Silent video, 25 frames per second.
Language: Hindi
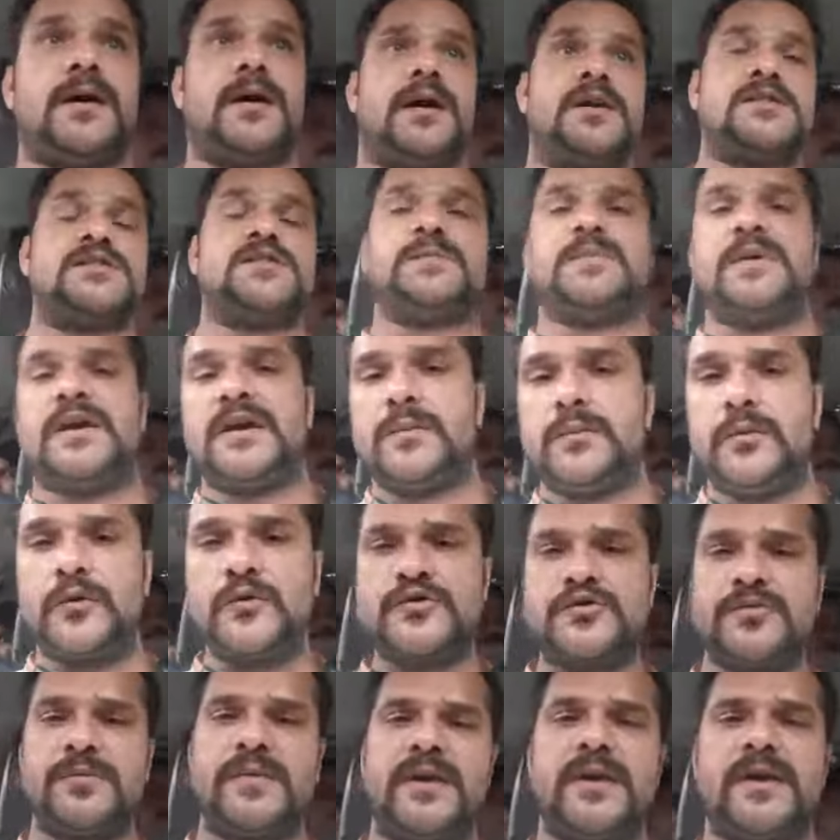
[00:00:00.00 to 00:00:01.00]
आज बिग
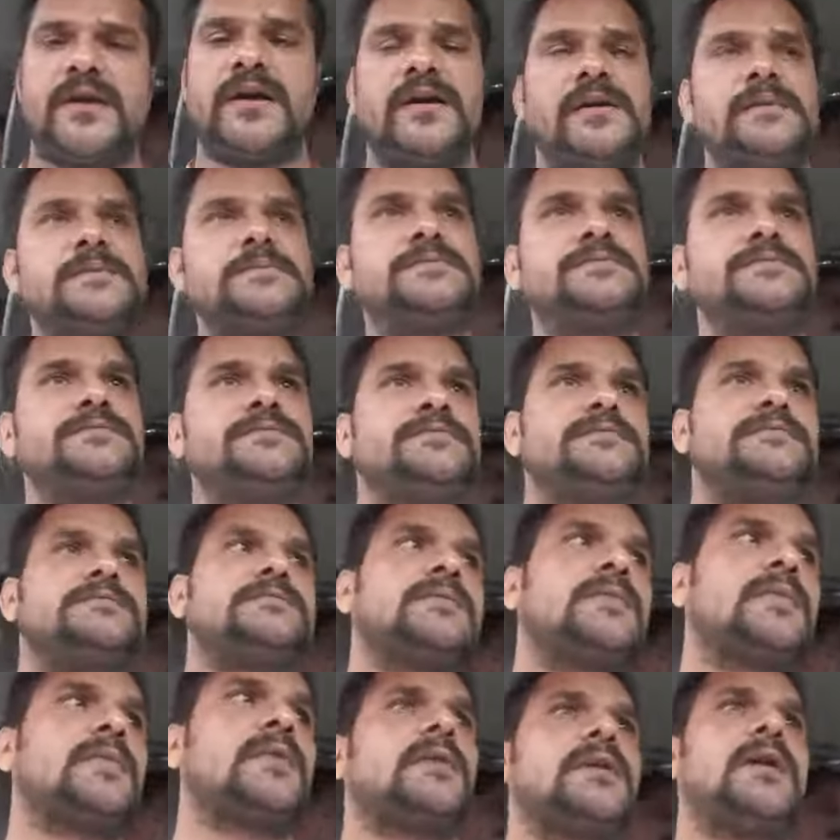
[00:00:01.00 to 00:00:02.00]
बॉस में है
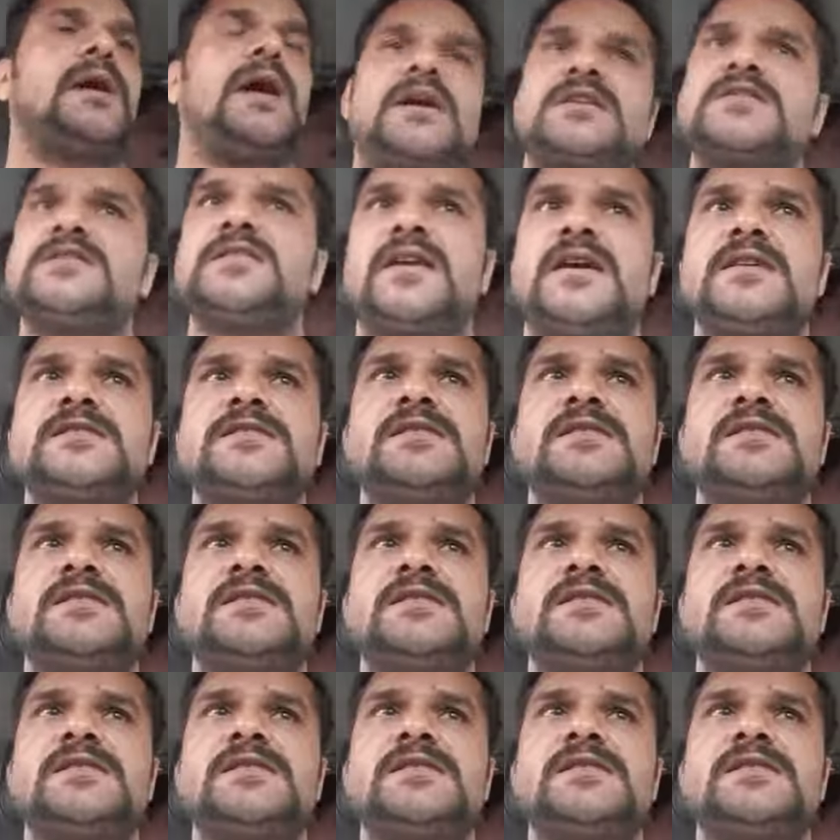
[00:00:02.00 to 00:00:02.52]
अक्षरा